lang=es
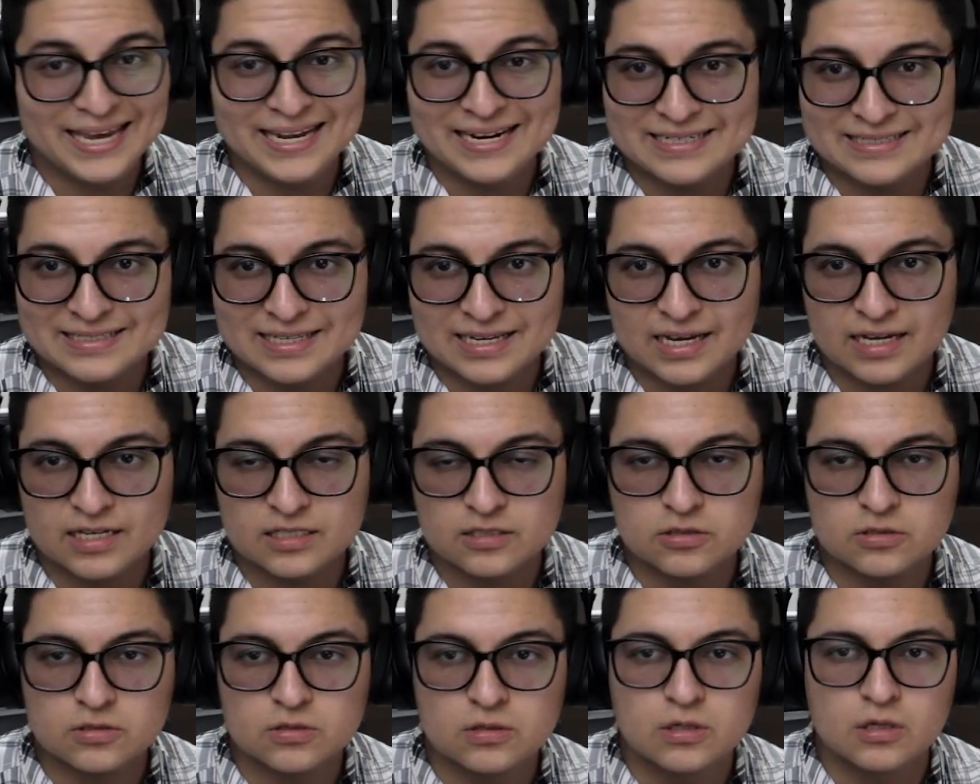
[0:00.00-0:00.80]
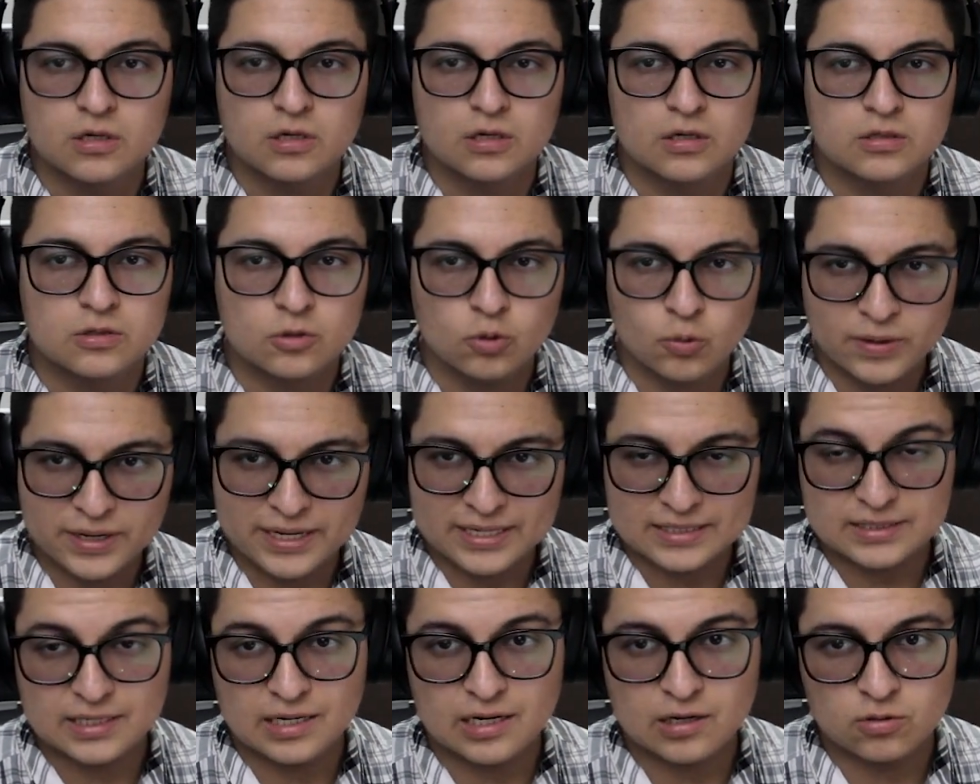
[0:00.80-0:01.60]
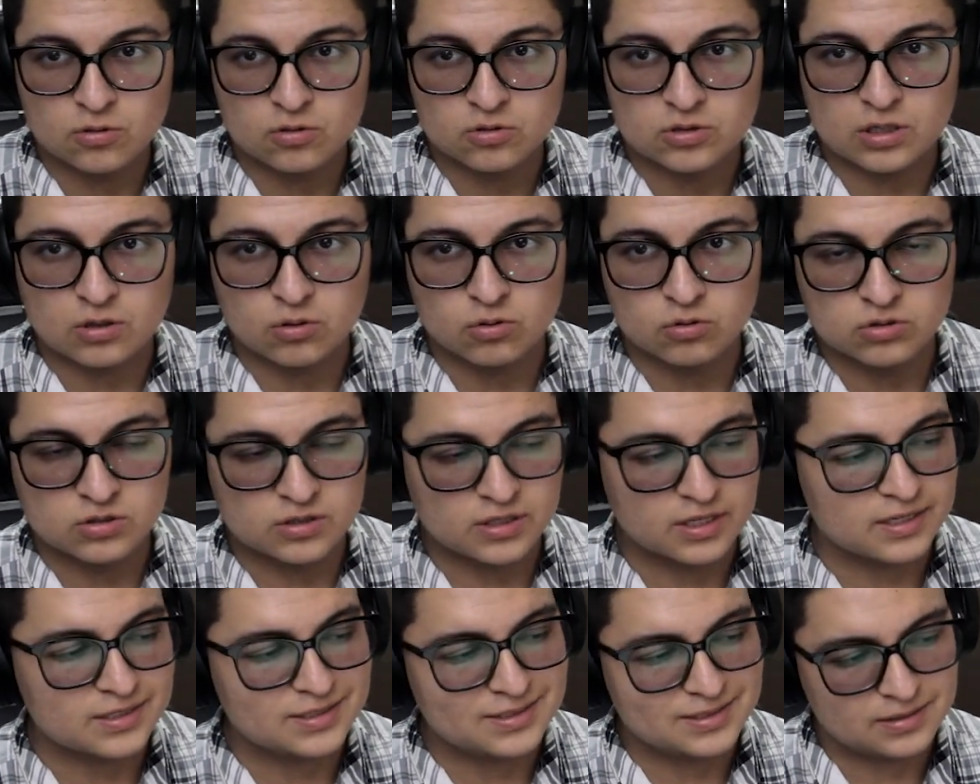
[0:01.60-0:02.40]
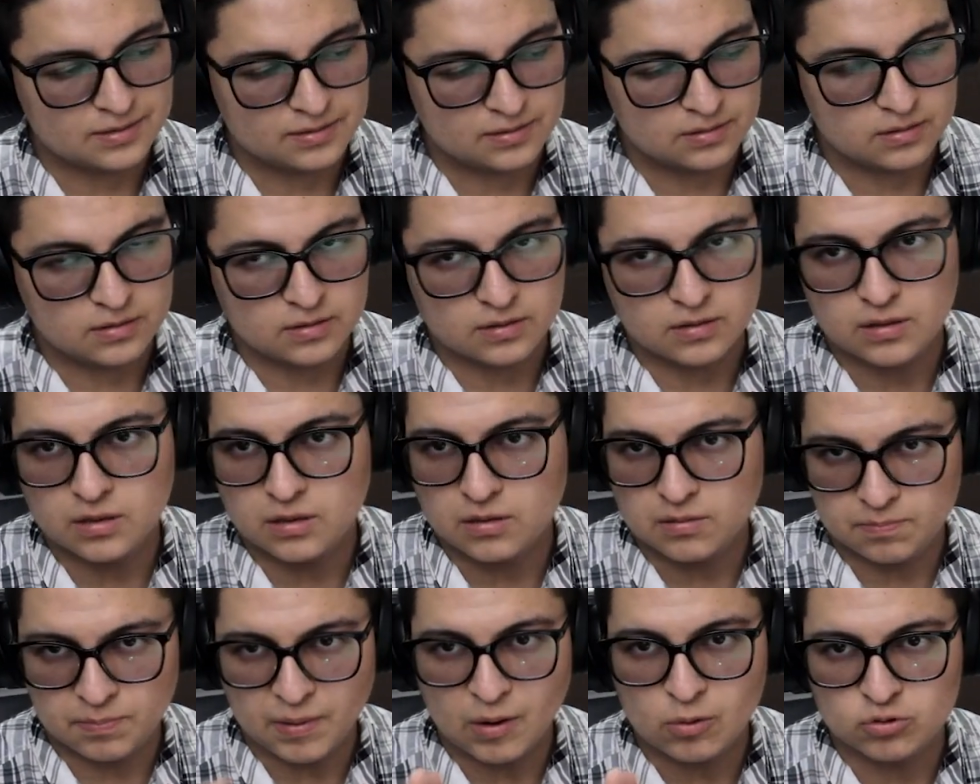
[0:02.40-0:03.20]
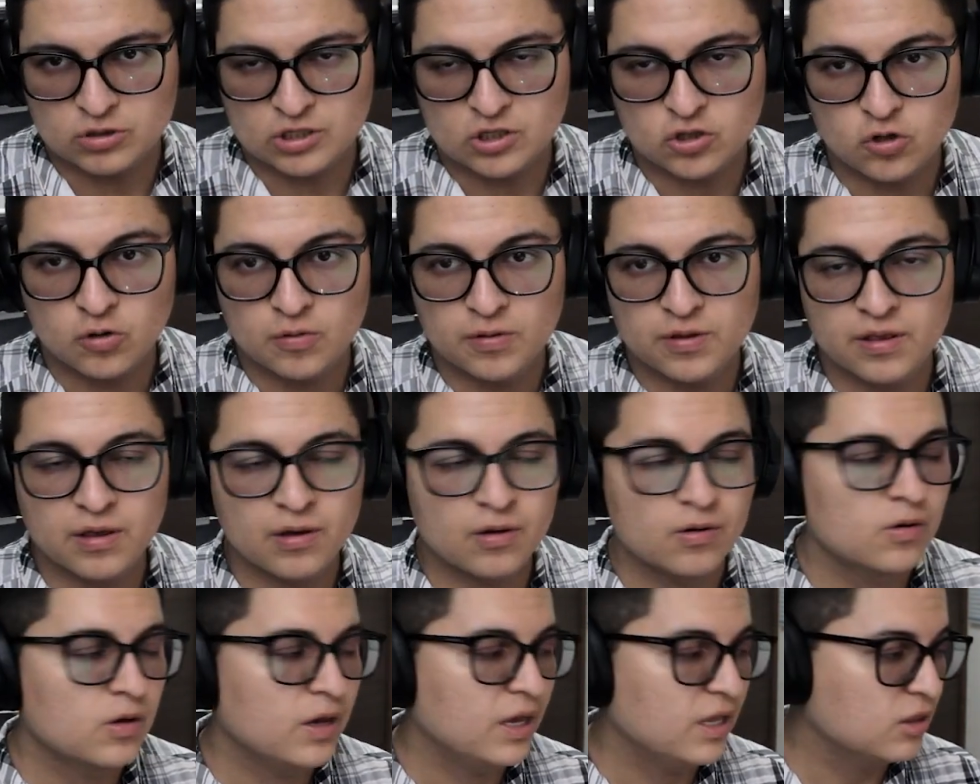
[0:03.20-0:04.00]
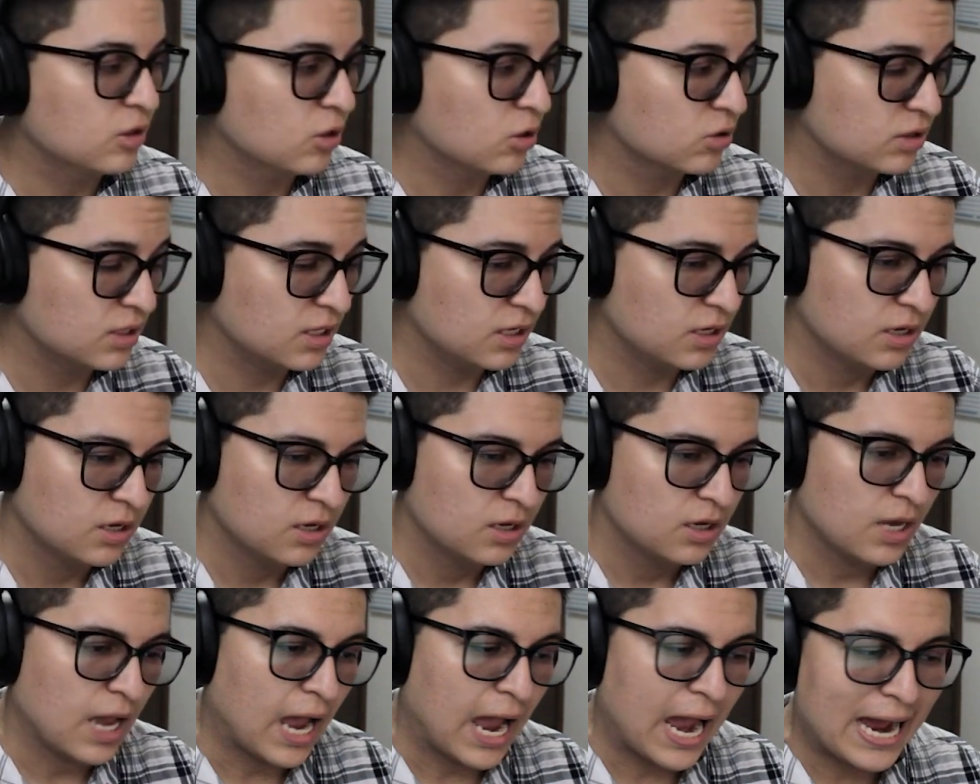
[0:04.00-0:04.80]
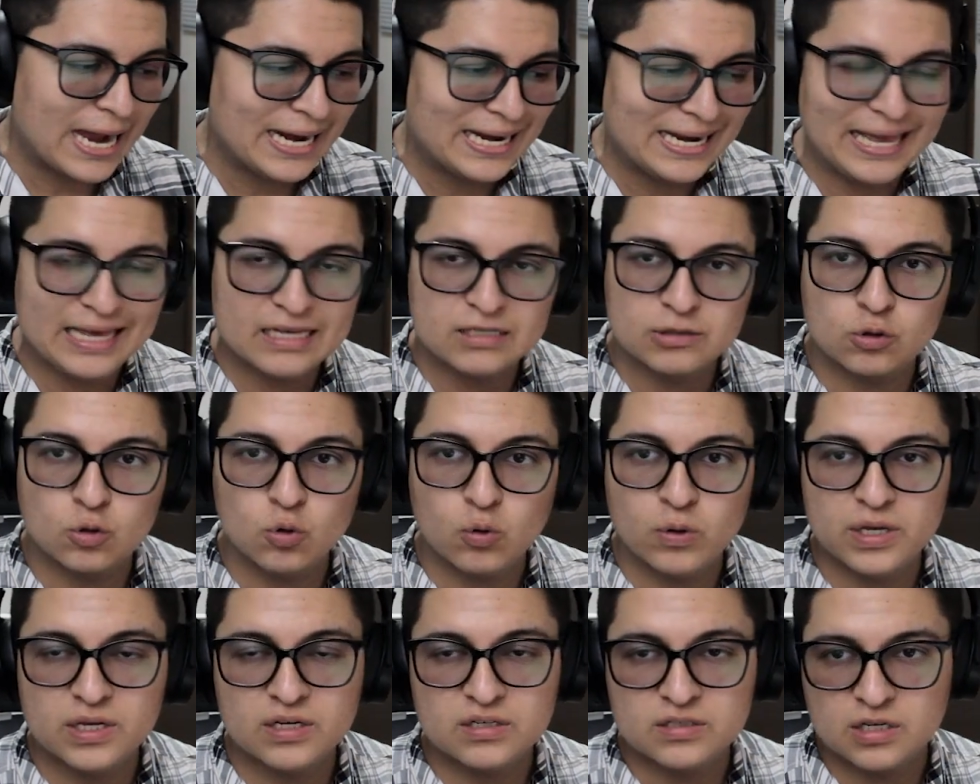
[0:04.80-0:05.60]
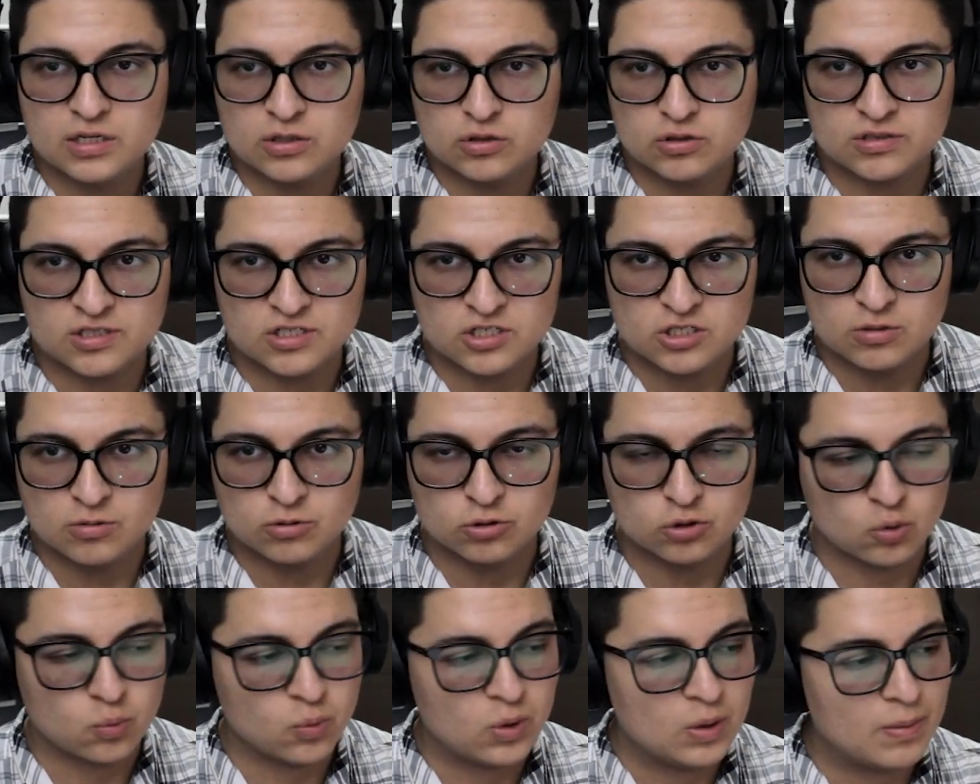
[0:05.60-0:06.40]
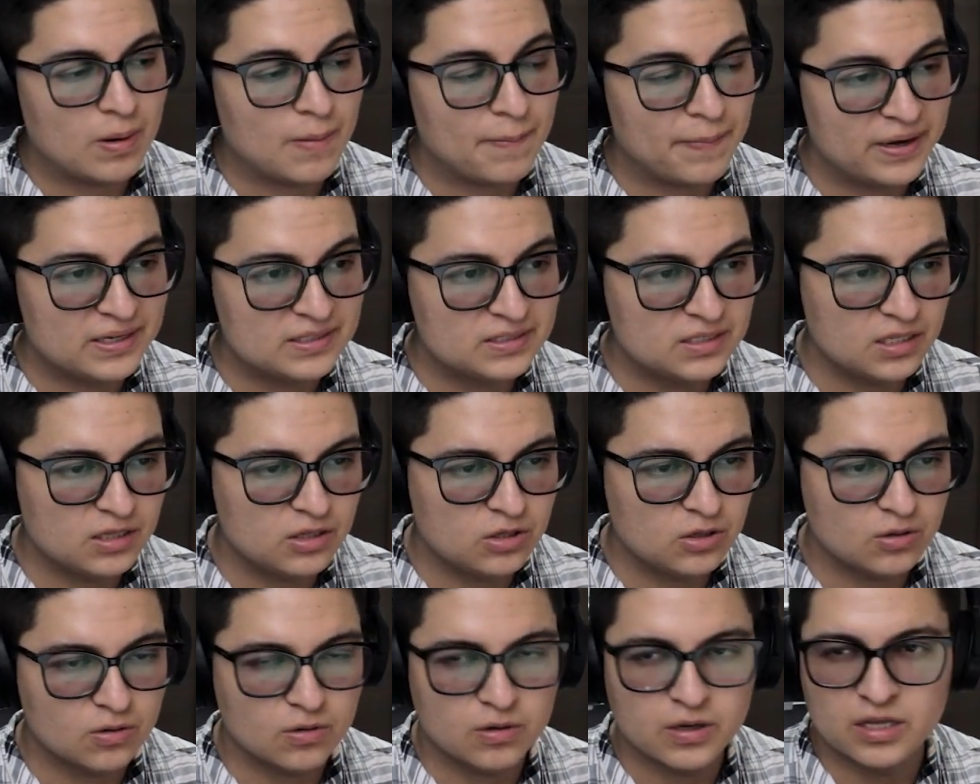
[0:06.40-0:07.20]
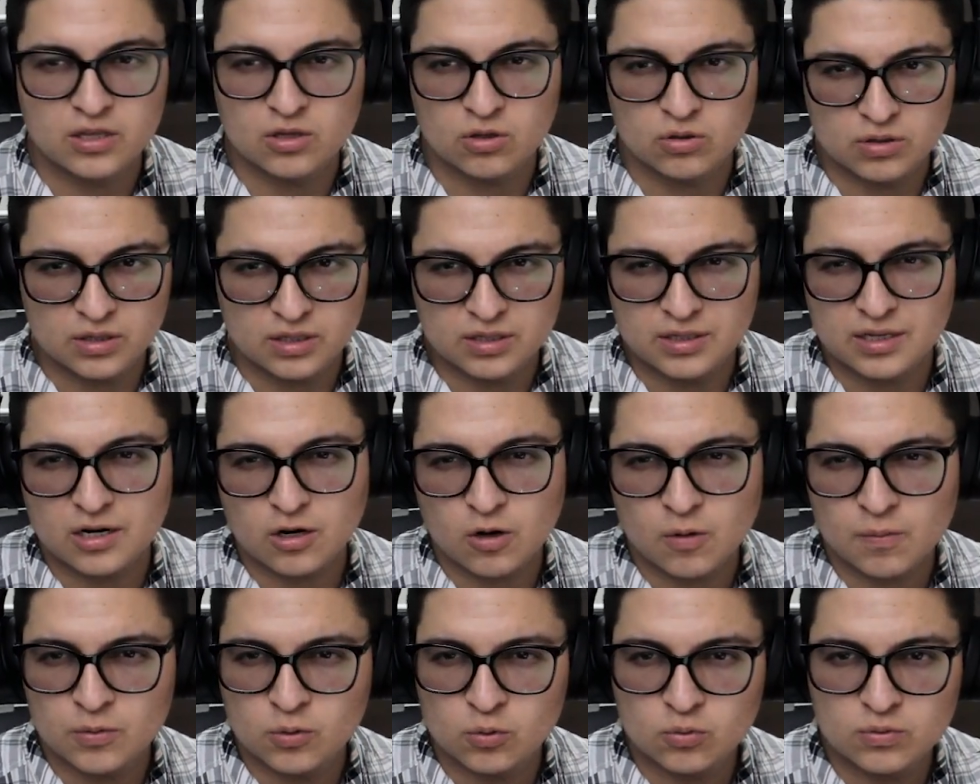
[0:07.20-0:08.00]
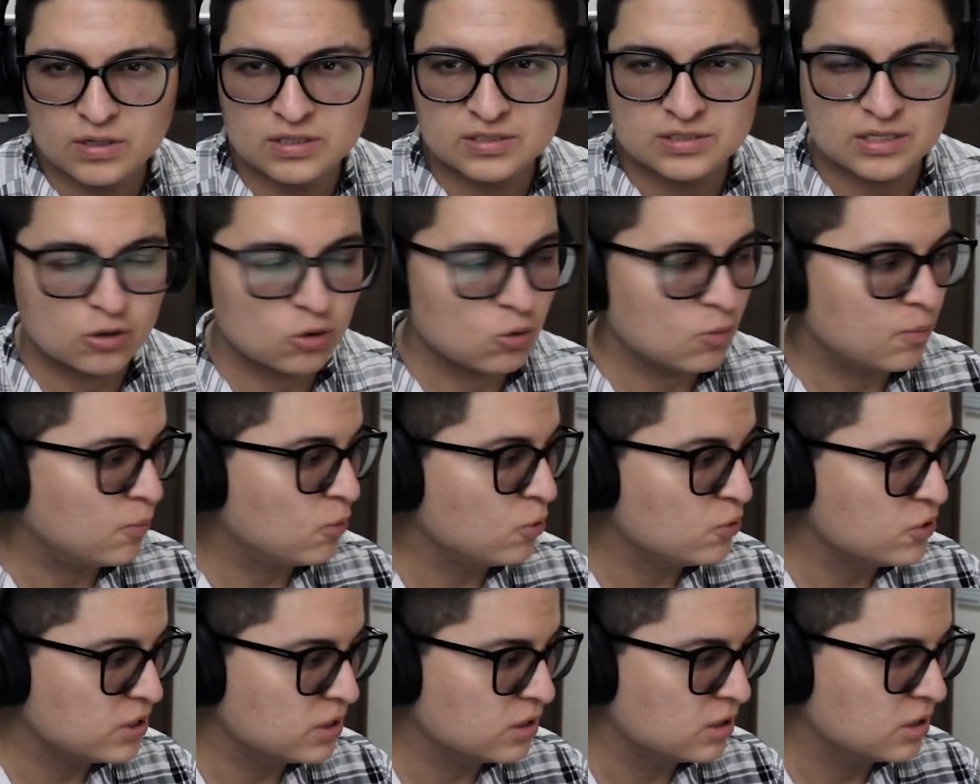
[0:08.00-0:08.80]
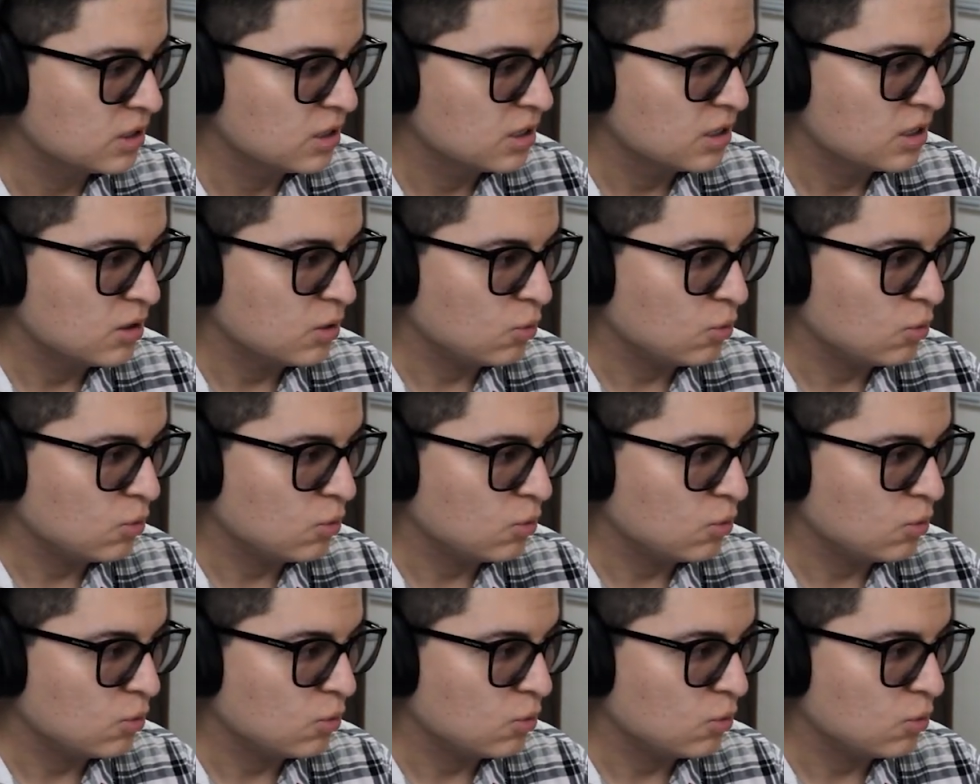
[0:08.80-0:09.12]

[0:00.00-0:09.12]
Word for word: En este caso, tuve que hacer algunos ajustes pausando el video, en donde al excluir ciertos archivos como el mapa de sitio, en donde te recomiendo utilizar Google Plugin,